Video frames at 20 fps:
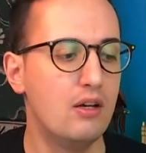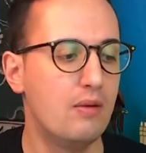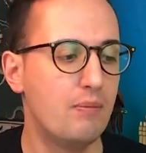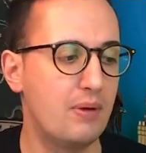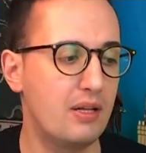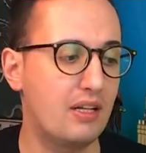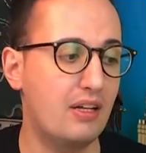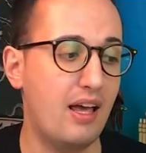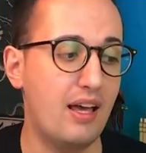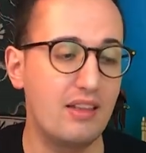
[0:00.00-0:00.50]

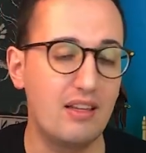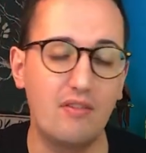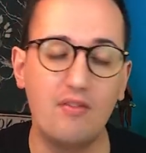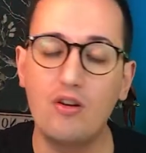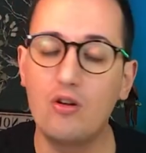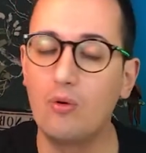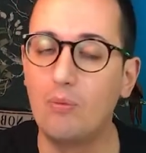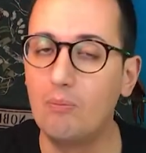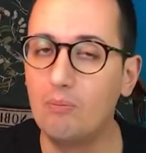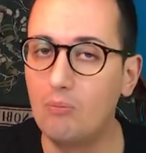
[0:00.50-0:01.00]
perché è
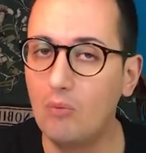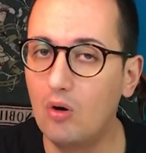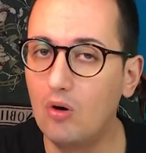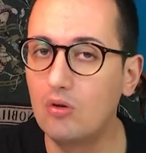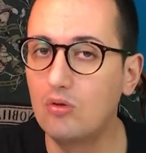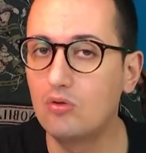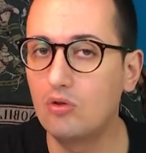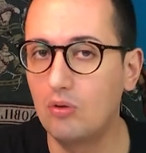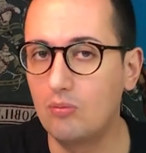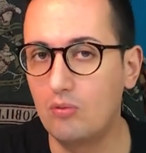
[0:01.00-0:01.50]
davvero
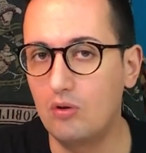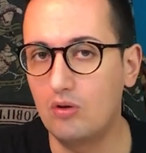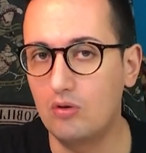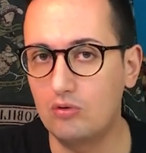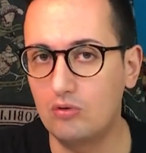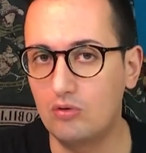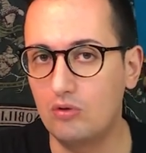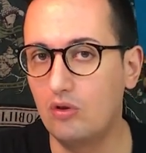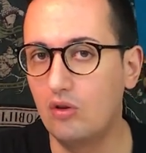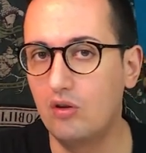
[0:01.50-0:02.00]
molto
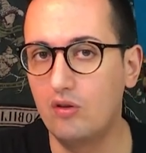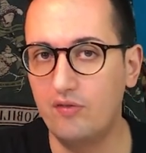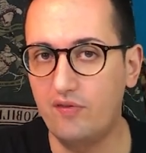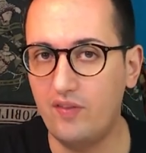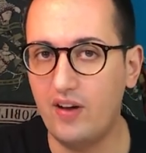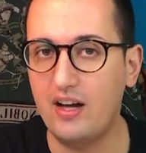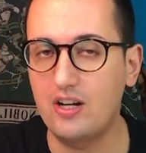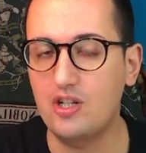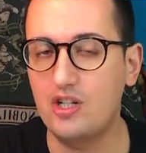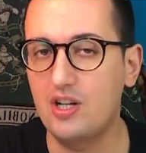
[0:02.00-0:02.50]
molto
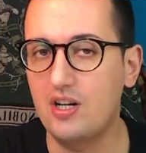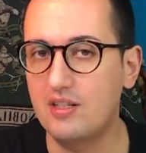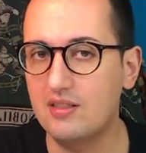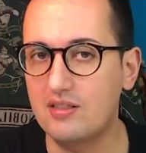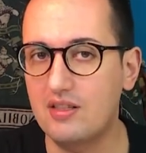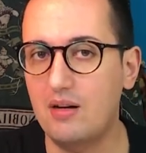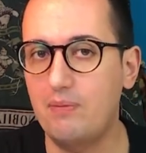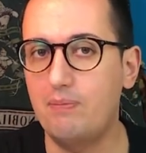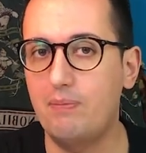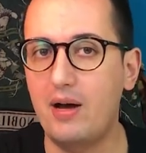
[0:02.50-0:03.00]
facile
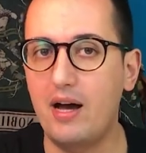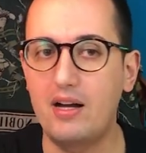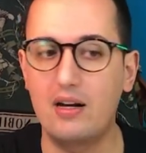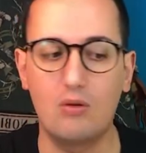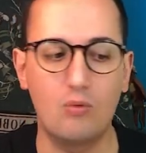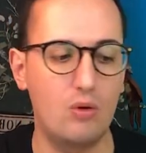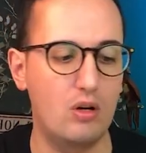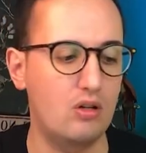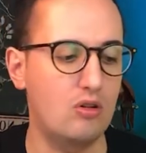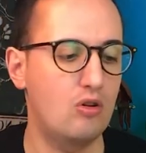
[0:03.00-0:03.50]
strappare
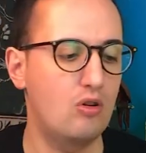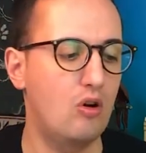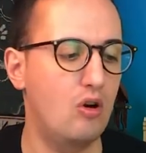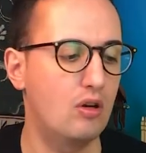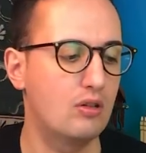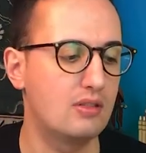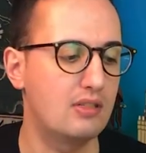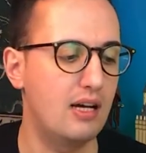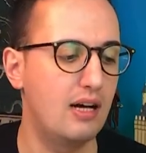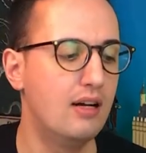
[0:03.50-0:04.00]

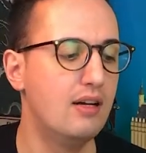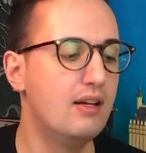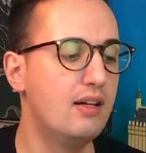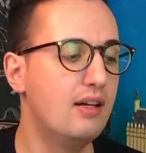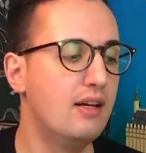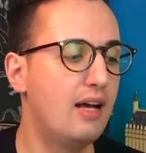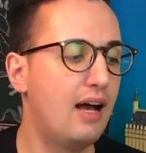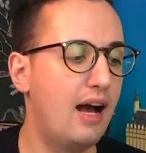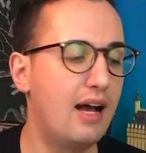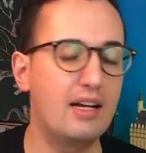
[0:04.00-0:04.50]
qualcosa
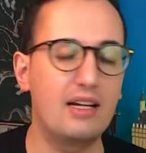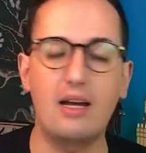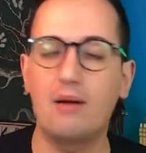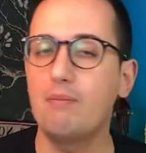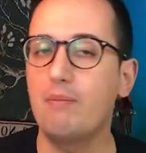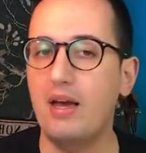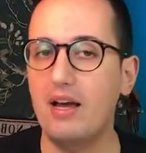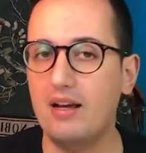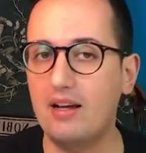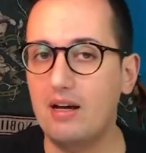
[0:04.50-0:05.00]
anche a
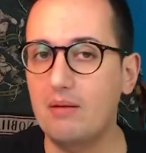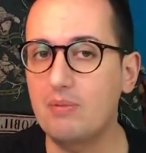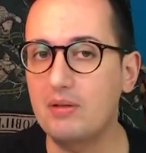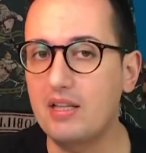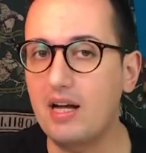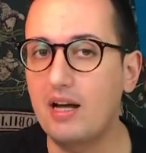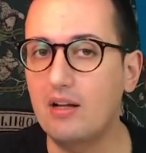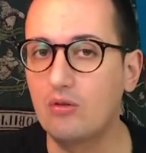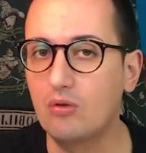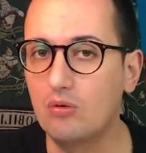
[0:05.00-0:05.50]
me è
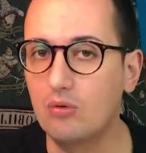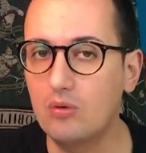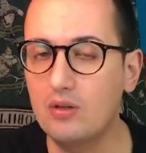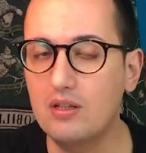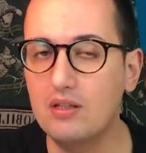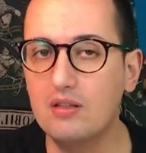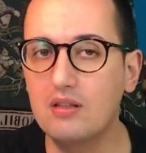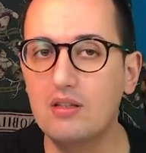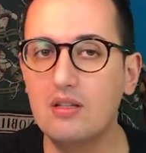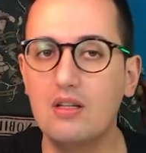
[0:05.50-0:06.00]
capitato
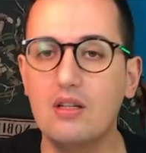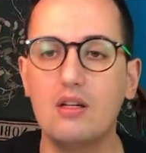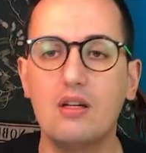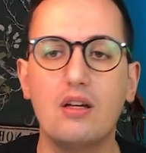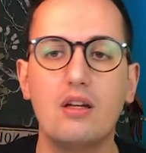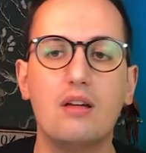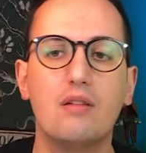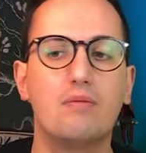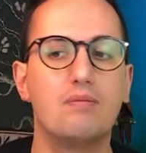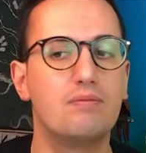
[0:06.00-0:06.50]

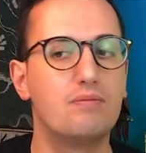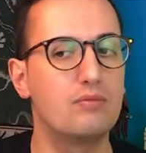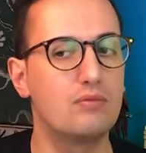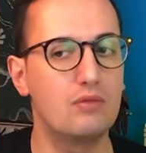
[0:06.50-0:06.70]
quindi